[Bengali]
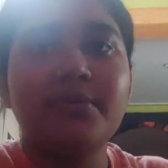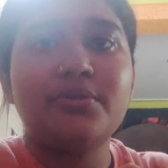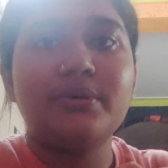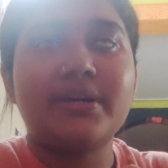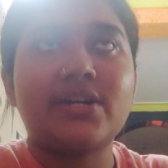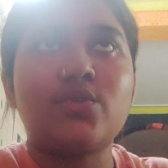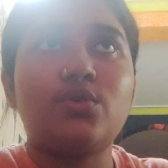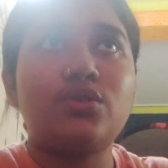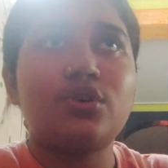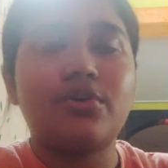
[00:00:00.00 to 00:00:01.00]
আমি খুব একটা
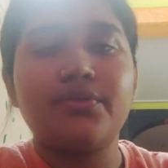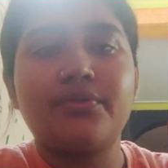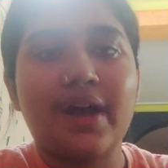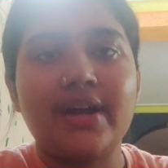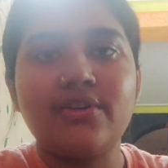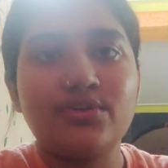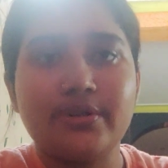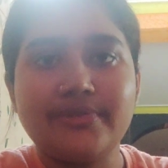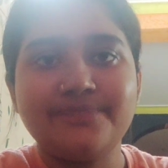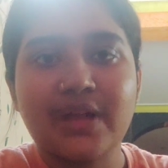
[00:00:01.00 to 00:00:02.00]
কোল্ড কফি ফ্যান
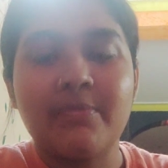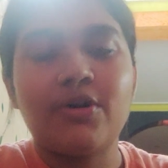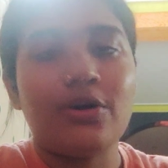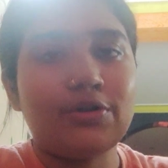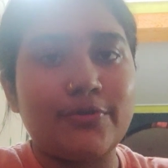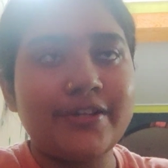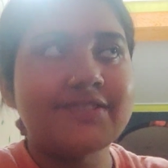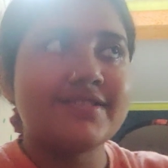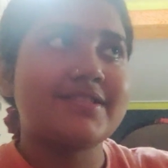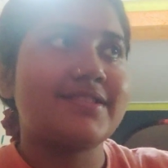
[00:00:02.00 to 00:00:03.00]
নই আমার
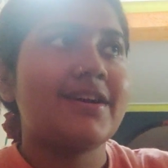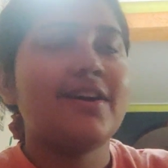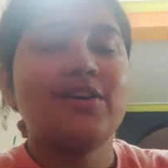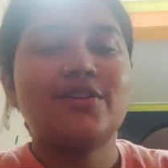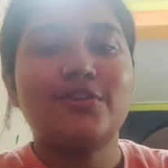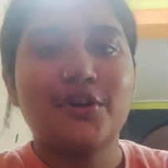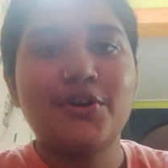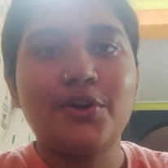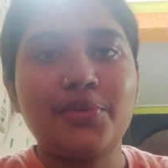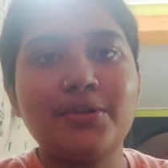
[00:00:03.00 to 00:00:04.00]
অলওয়েজ
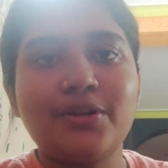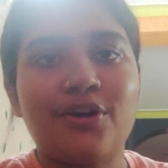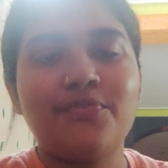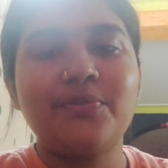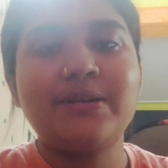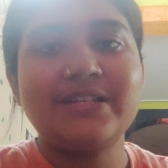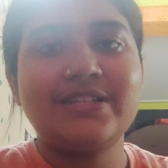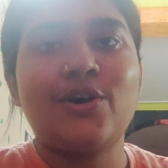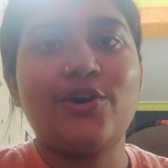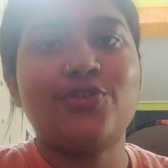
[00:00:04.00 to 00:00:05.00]
নর্মাল কফি মানে
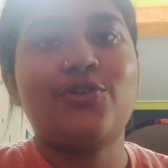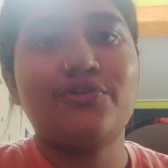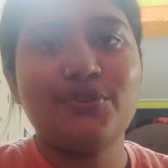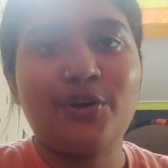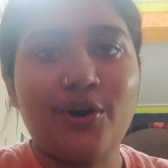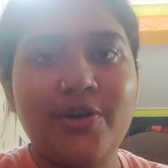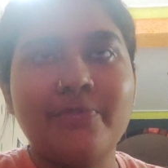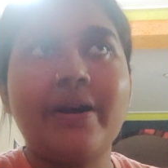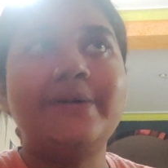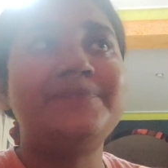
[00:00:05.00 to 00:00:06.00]
যেটা হট কফি হয়
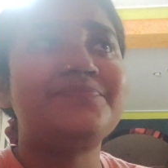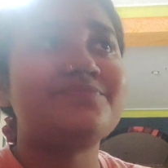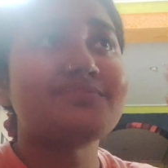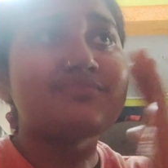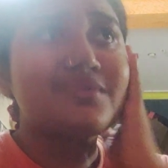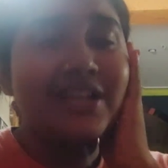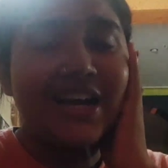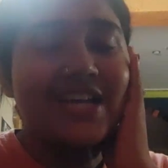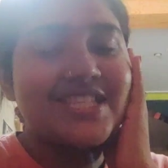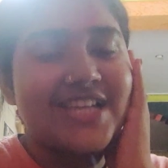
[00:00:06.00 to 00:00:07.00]
বা
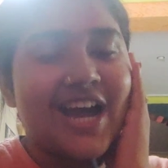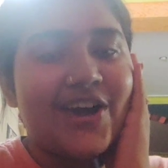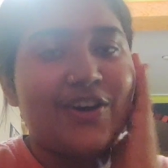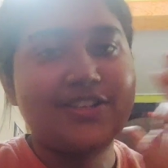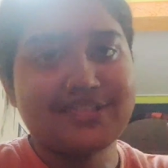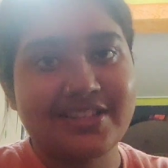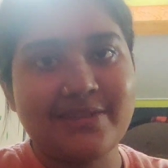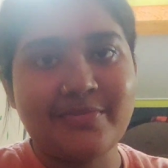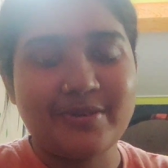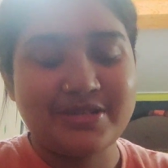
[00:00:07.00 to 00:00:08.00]
চা হয় সেটাই
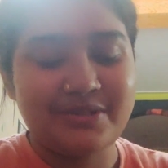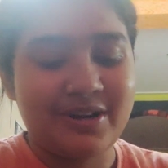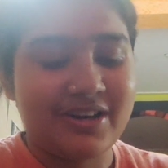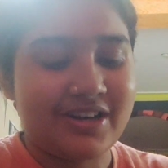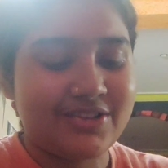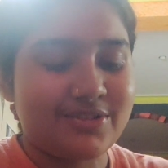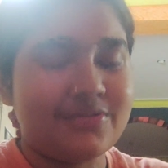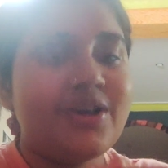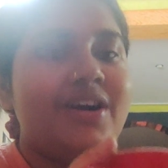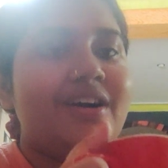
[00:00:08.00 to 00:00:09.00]
আমার বেশি ভালো লাগে তো
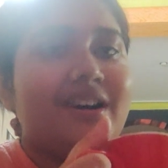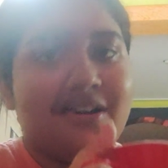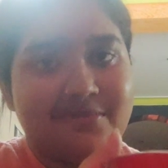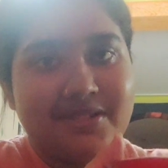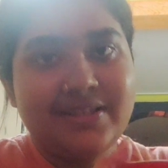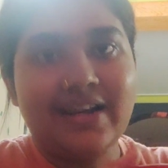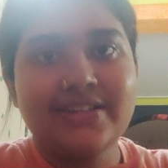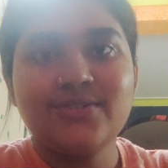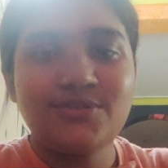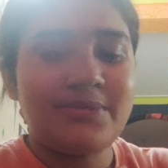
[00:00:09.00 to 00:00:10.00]
আমি
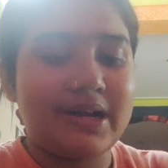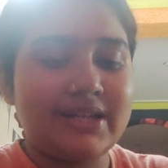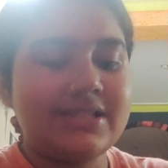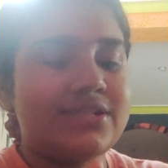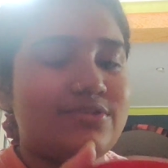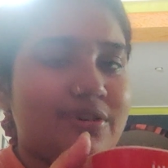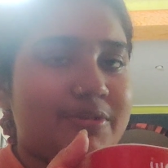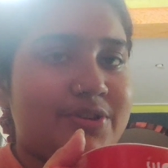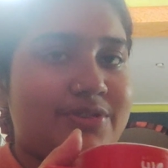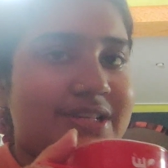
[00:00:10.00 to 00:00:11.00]
রানি যেহেতু বানিয়েছে সেহেতু
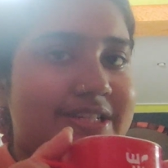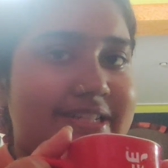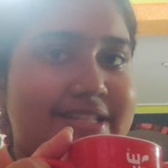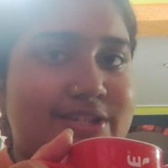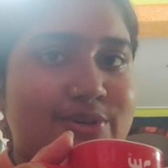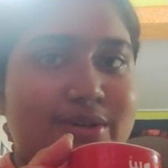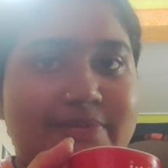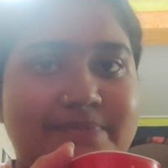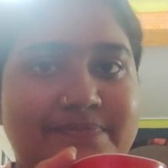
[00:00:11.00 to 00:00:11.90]
আমি একটুখানি টেস্ট করলাম